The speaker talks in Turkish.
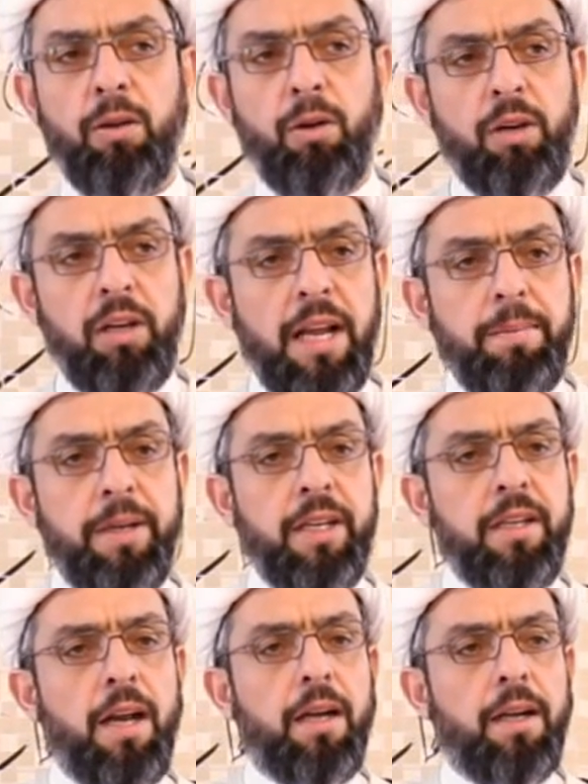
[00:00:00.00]
Öyle bir
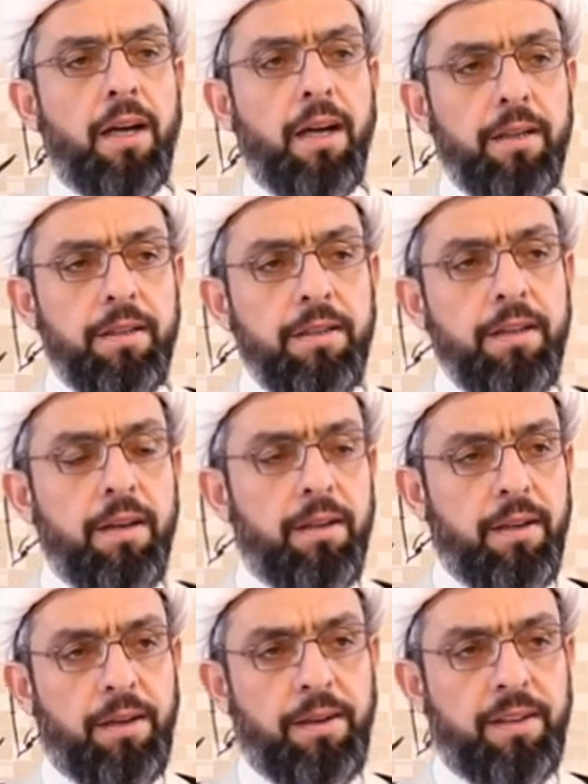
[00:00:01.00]
yakaladı ki
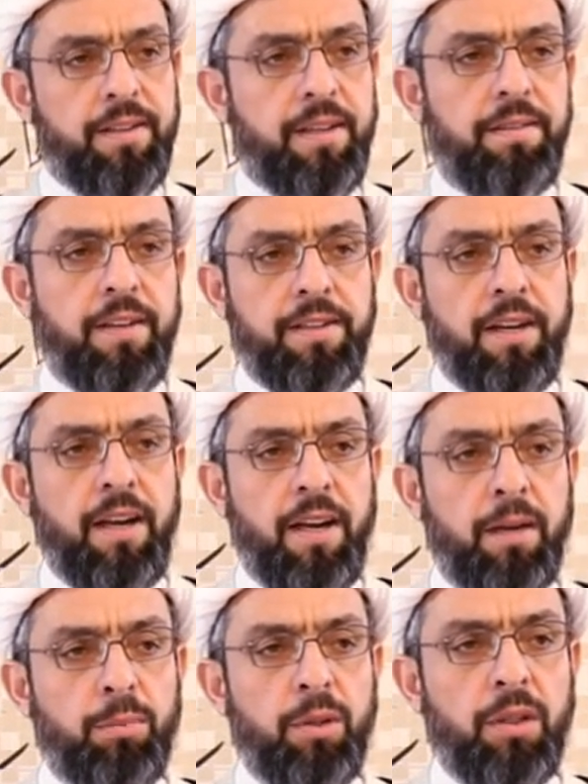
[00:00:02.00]
Allah Azze ve
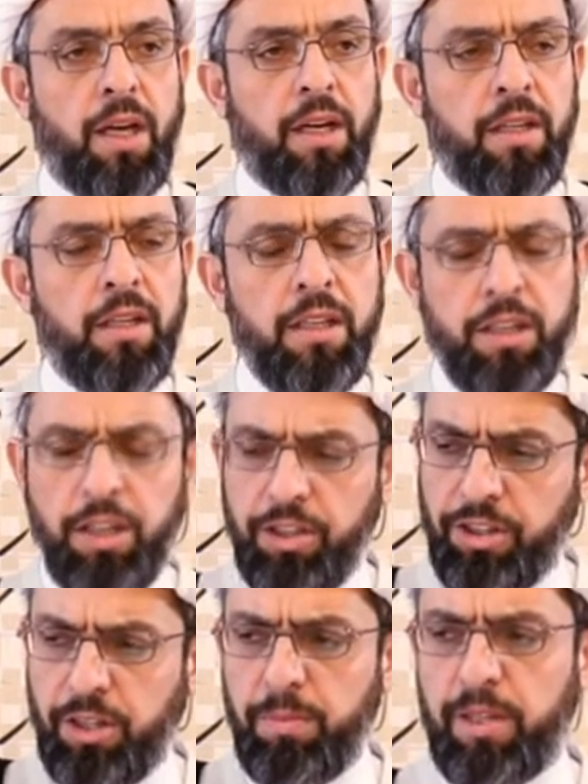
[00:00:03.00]
Celle bunları.
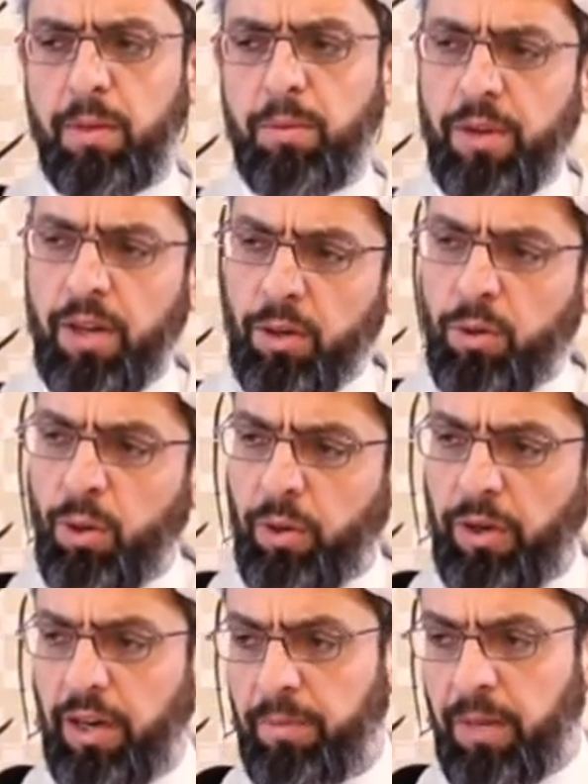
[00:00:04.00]
Hiç kimse bunları
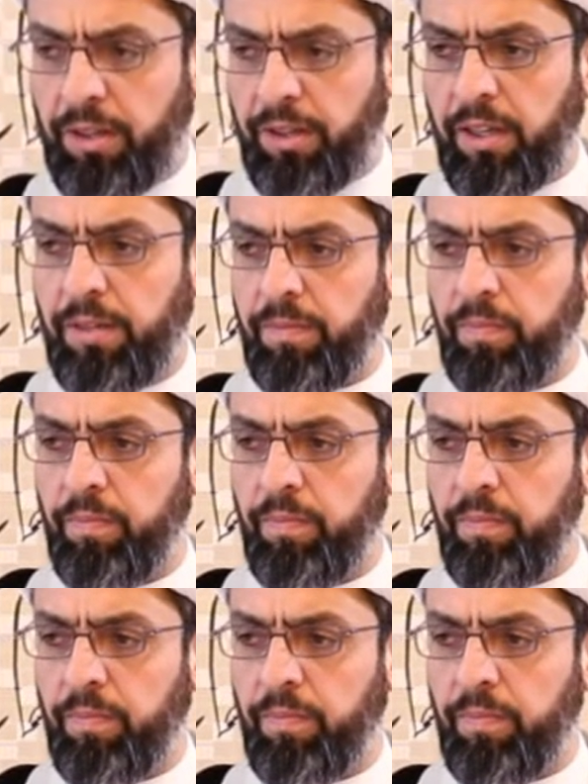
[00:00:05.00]
koruyamadı.